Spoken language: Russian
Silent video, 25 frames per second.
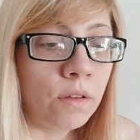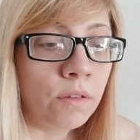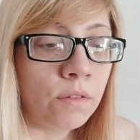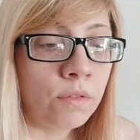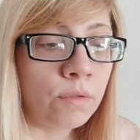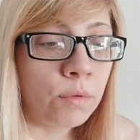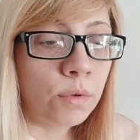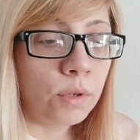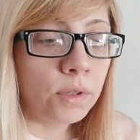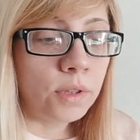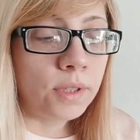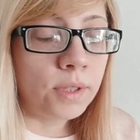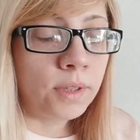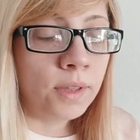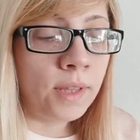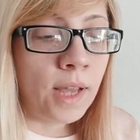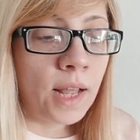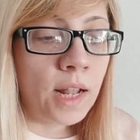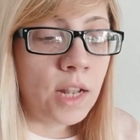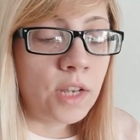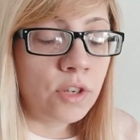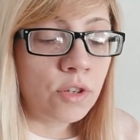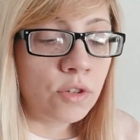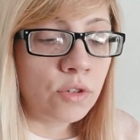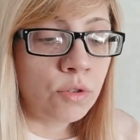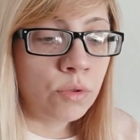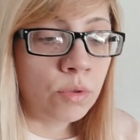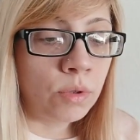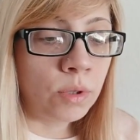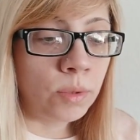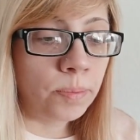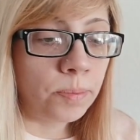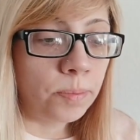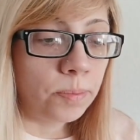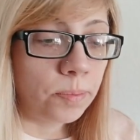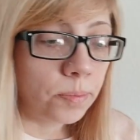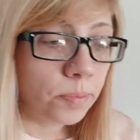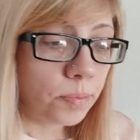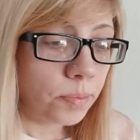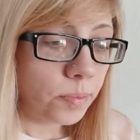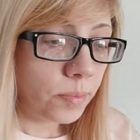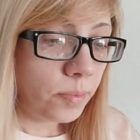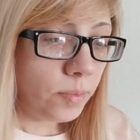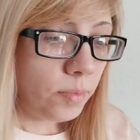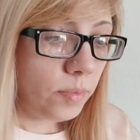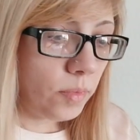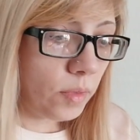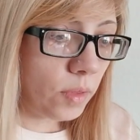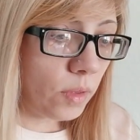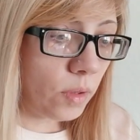Вот, дальше что?
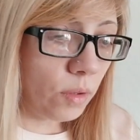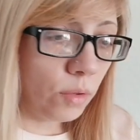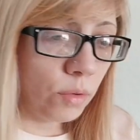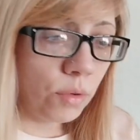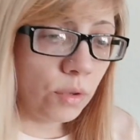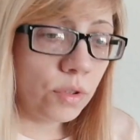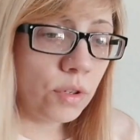Ну,